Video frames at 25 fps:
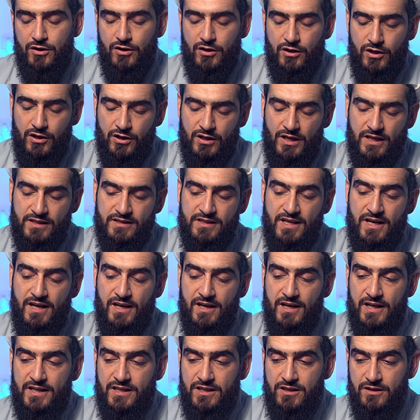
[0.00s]
И
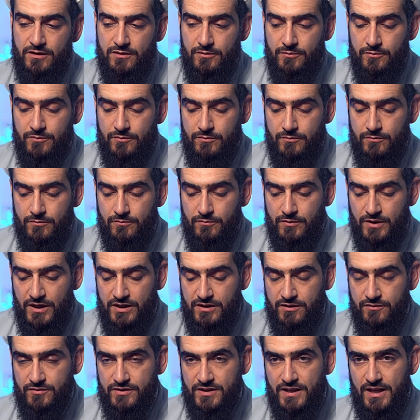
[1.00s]
когда они,
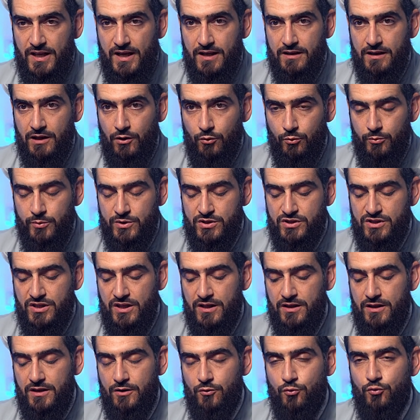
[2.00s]
эти взгляды и
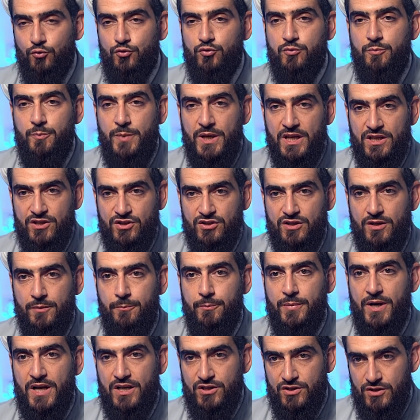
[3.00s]
убеждения успешно
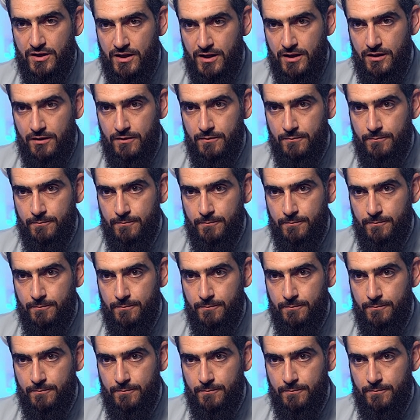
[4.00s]
прошли